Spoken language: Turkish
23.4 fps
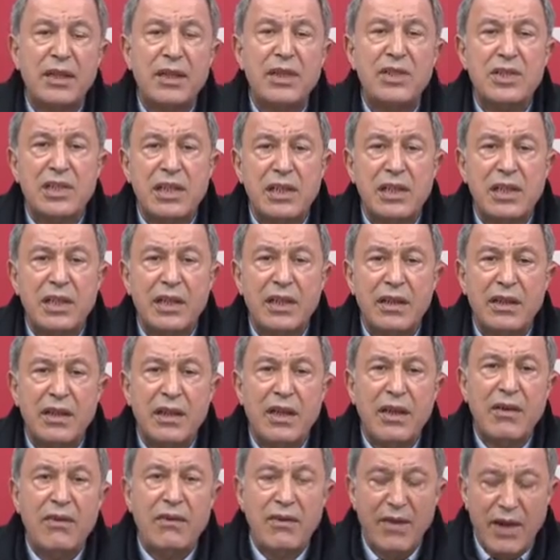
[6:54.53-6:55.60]
İncirlik
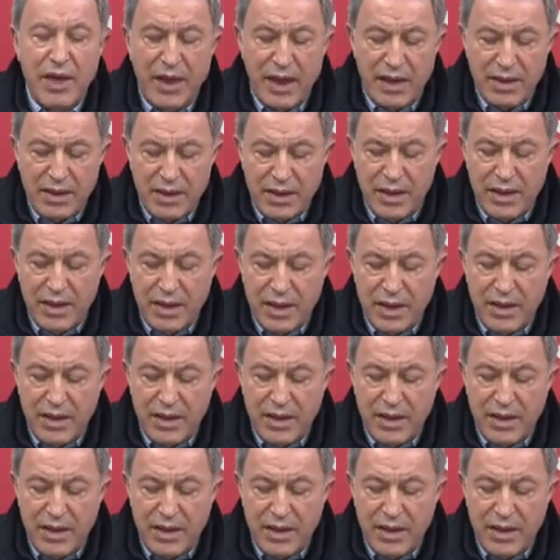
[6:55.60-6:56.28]
ve e,